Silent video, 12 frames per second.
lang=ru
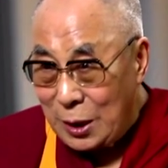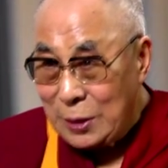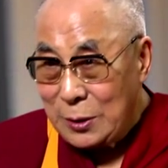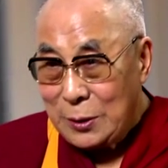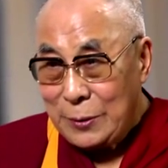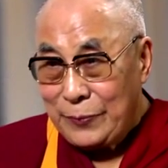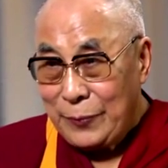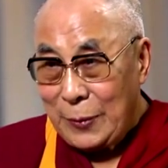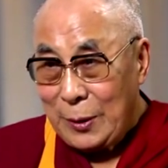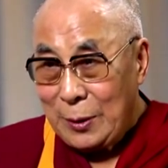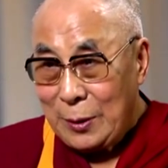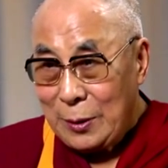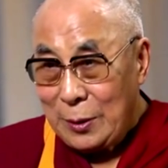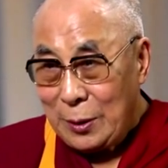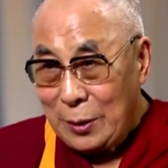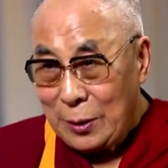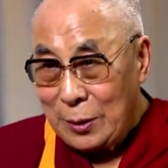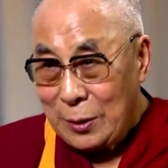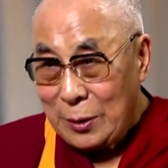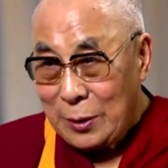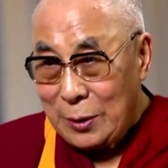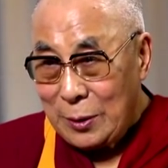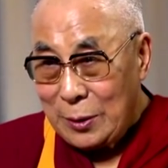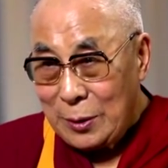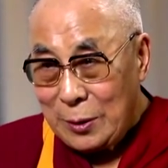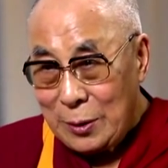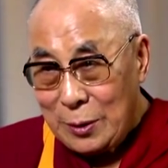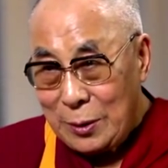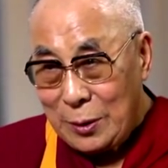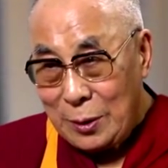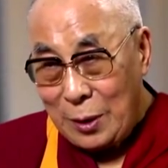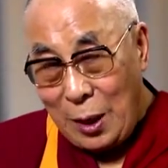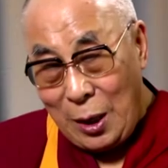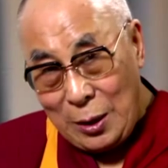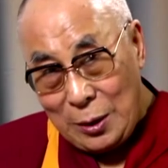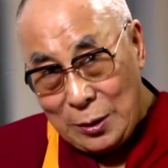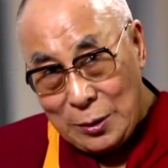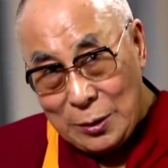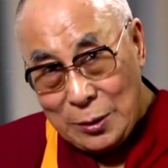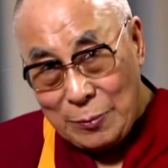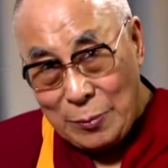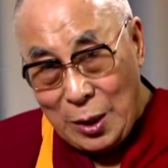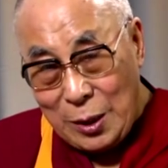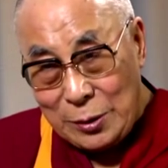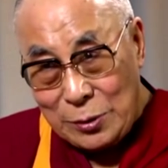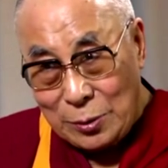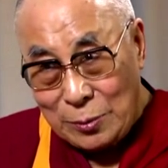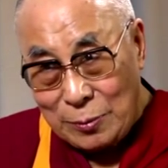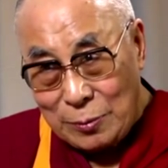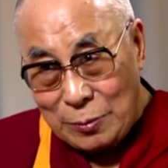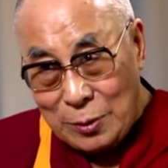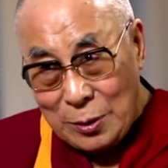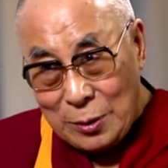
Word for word: чтобы продвигать любовь и доброту